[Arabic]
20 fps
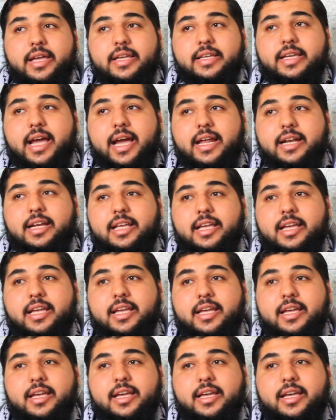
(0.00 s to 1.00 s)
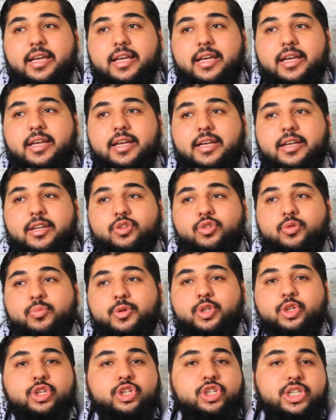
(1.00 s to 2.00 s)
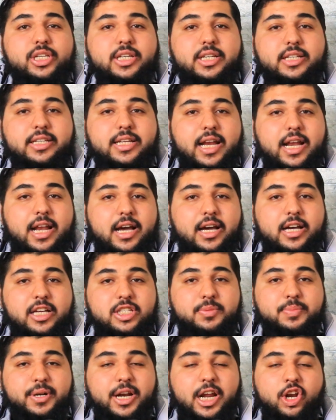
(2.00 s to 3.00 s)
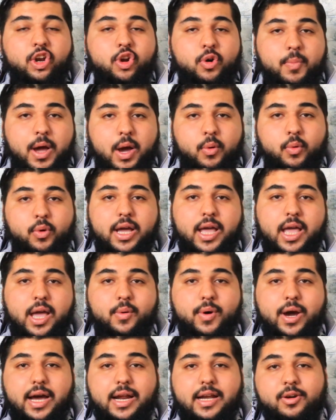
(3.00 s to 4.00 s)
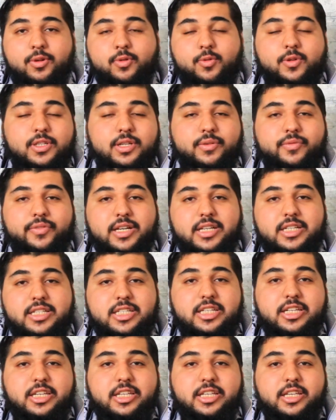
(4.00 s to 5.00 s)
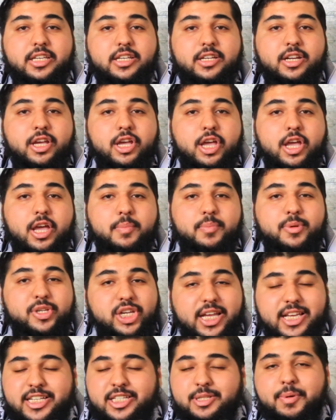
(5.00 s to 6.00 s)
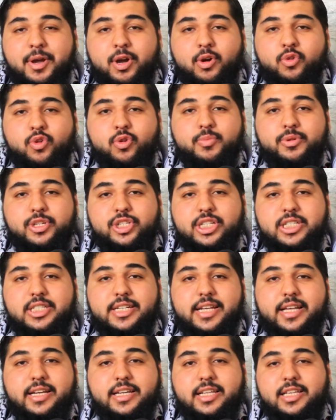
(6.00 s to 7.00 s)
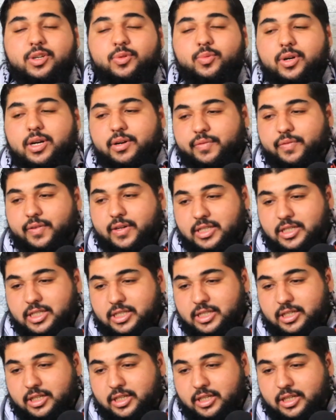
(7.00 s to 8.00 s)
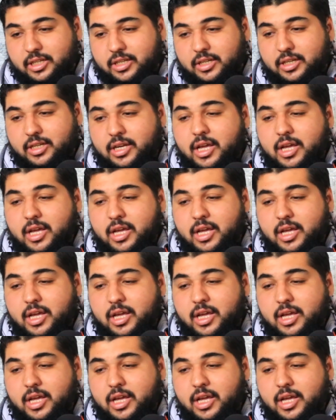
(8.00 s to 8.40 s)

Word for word: يعني انه بده يجي يحتلها غصبا عنهم او خاوه على قولة الفلسطينيين مش هيسمحوا لهم الجزائريين ولا الفلسطينيين الفلسطينية